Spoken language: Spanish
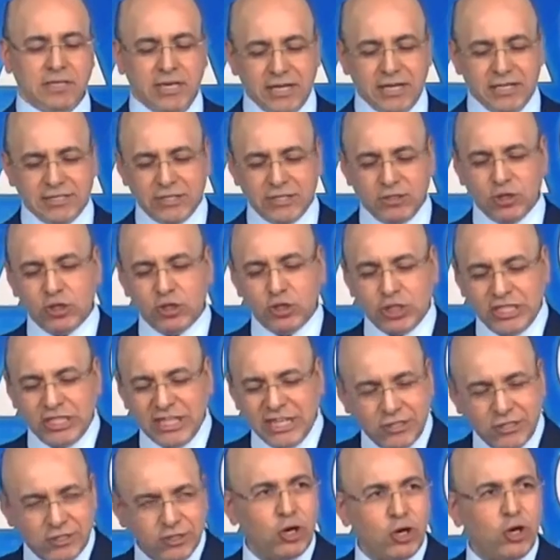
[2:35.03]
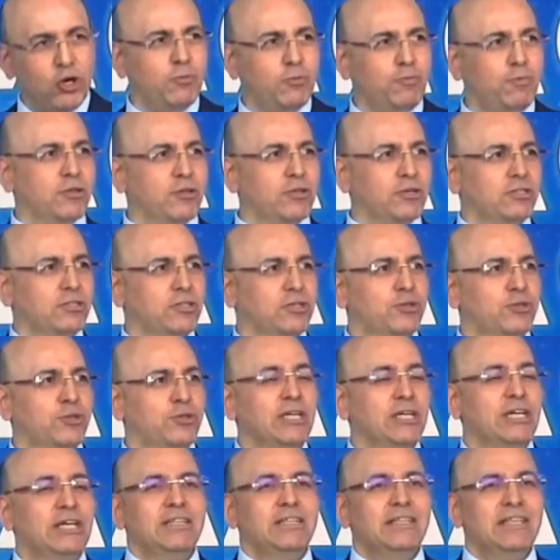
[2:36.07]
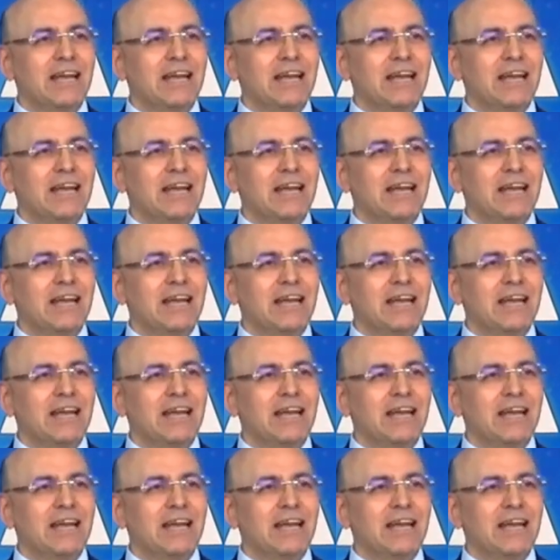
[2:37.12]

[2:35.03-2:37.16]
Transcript: Y Él se dio del todo por nosotros.